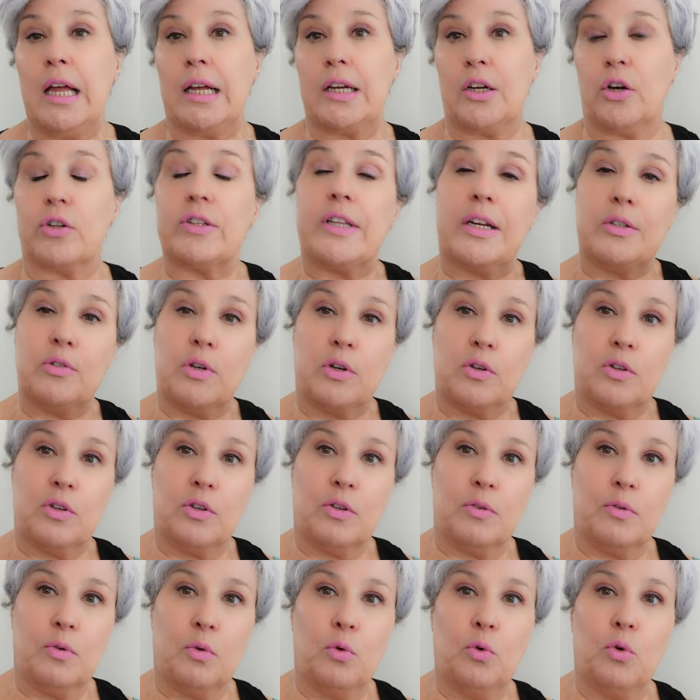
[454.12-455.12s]
Quant euh,
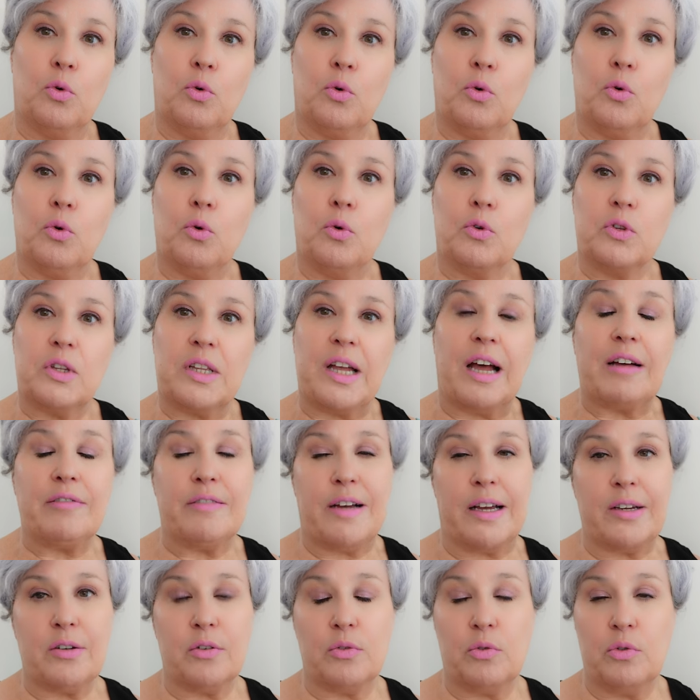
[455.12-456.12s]
au,
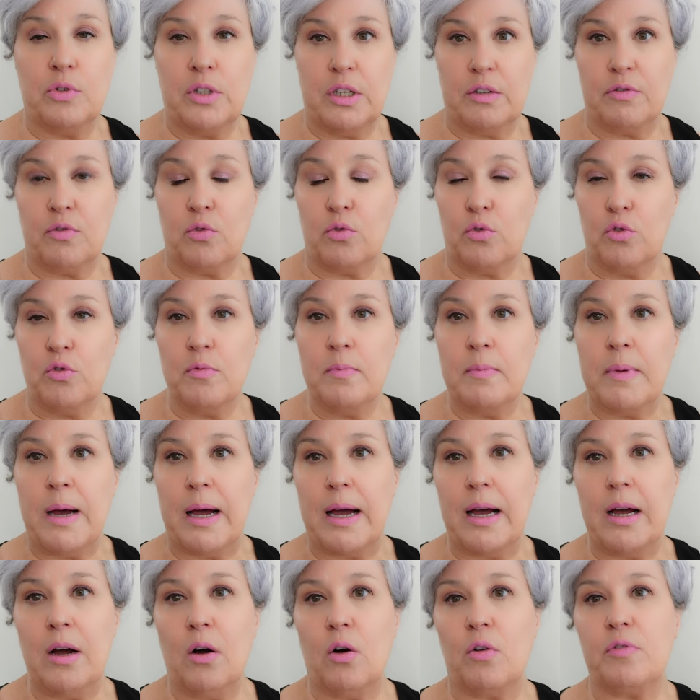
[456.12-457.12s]
travail au niveau
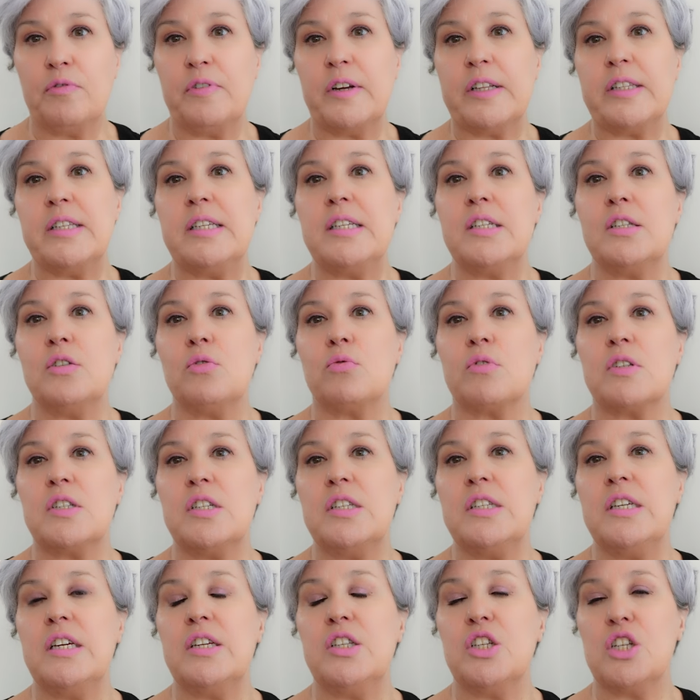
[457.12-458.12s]
humain, en fait, ils ont
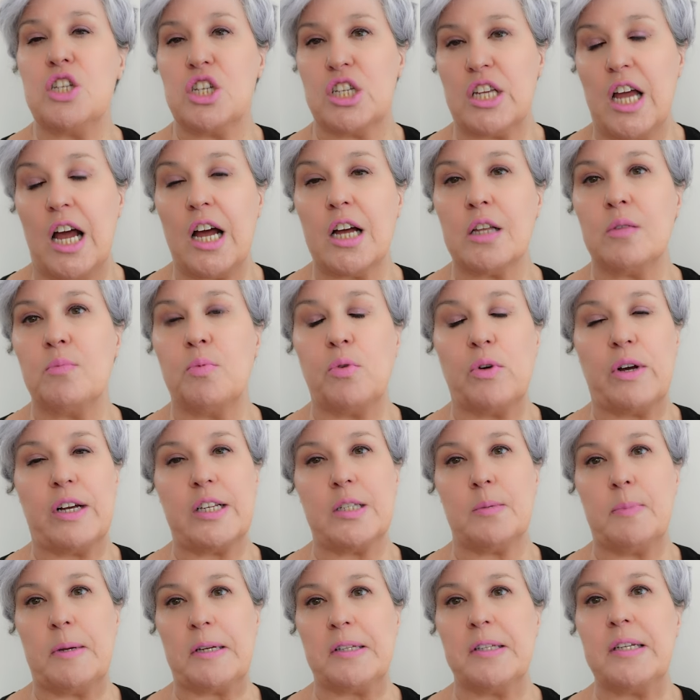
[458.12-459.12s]
signé une charte pour
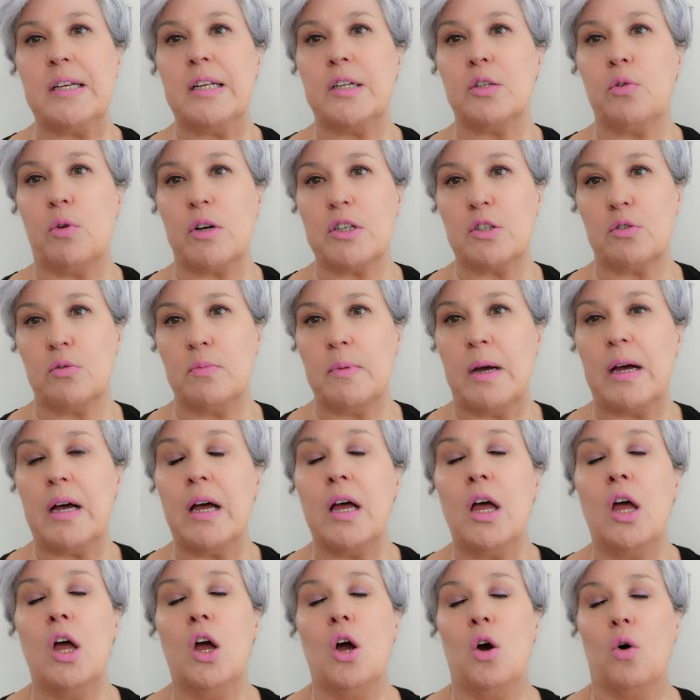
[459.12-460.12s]
respecter les droits
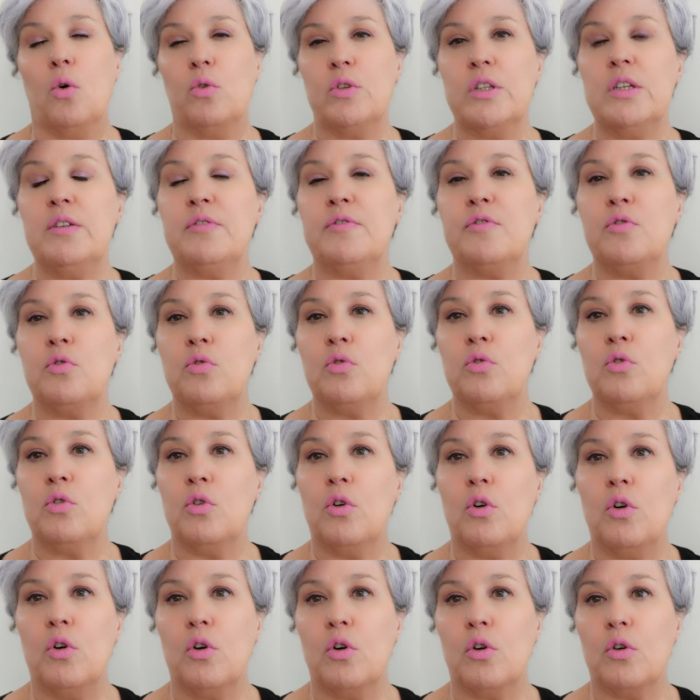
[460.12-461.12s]
humains au
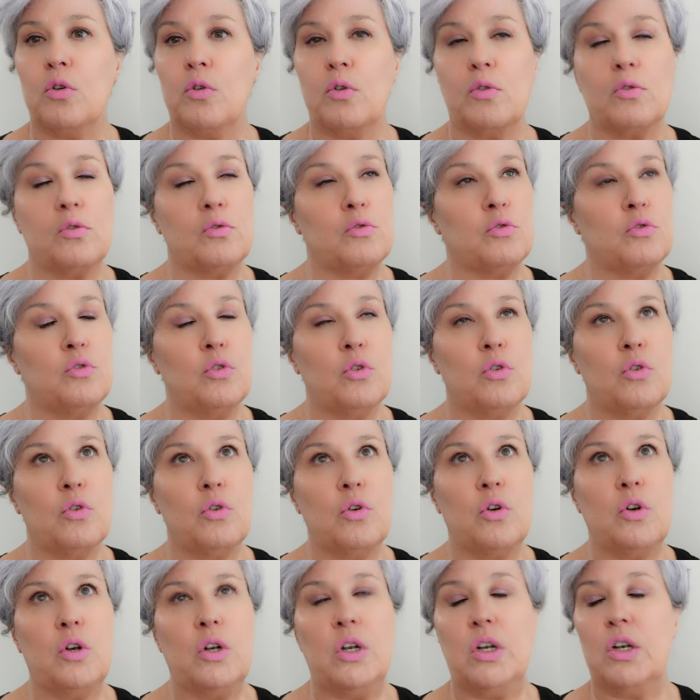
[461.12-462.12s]
niveau euh,
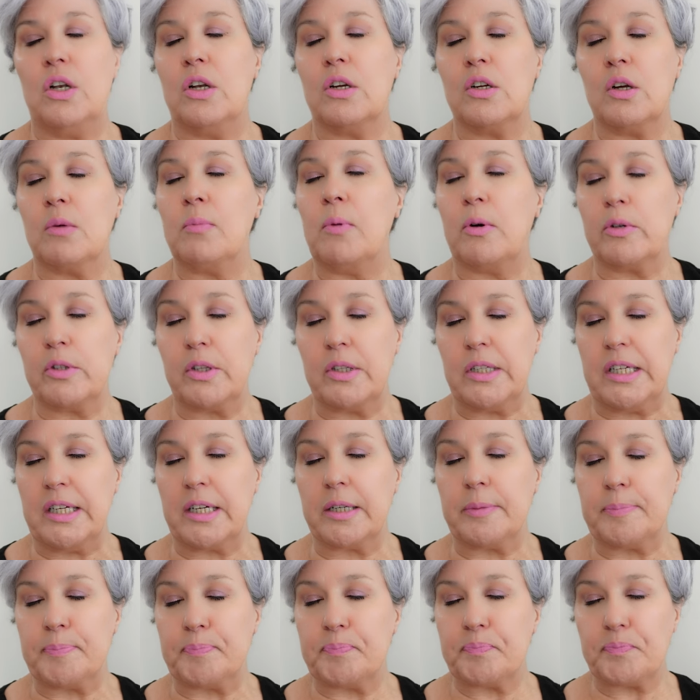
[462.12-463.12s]
de comment
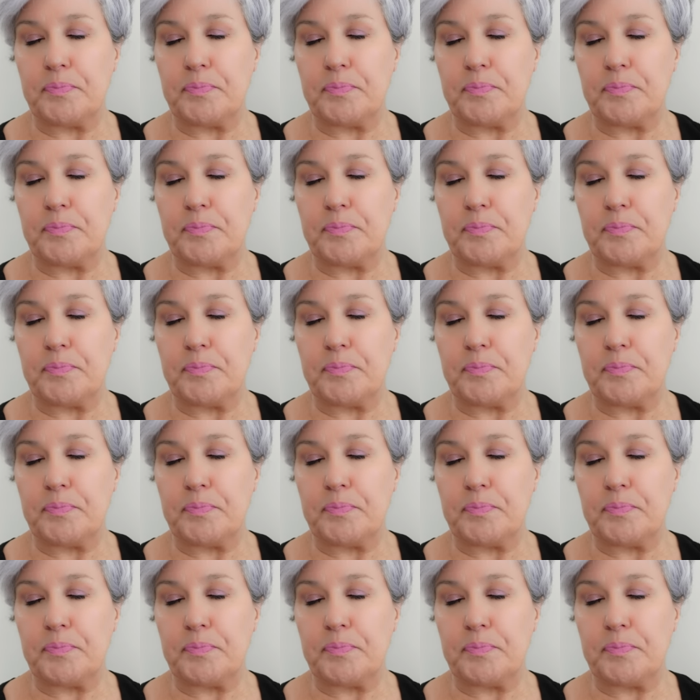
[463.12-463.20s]
dire,